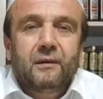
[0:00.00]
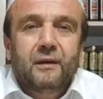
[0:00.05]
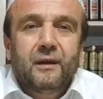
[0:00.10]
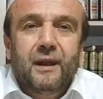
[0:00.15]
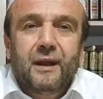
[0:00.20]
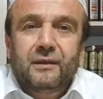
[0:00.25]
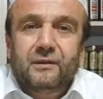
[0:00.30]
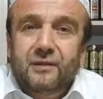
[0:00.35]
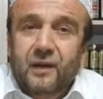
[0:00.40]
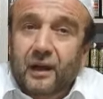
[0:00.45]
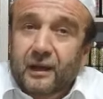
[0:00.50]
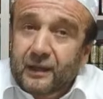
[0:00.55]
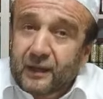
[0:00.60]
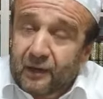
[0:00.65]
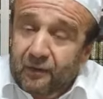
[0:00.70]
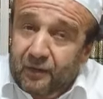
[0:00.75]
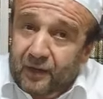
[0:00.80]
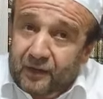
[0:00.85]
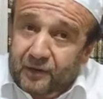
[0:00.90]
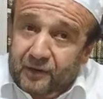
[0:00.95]
ne
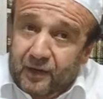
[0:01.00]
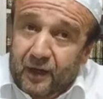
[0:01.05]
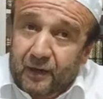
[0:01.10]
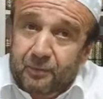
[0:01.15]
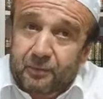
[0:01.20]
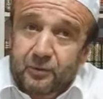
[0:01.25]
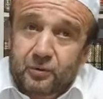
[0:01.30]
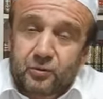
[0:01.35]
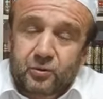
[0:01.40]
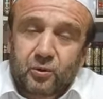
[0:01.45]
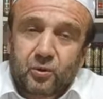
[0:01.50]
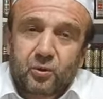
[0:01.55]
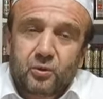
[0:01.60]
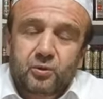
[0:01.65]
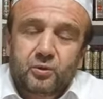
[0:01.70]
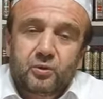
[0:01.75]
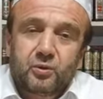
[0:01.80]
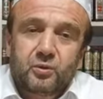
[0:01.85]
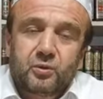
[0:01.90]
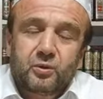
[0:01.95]
cangever
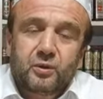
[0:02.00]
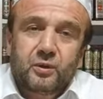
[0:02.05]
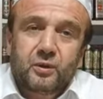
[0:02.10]
çarpışıyor,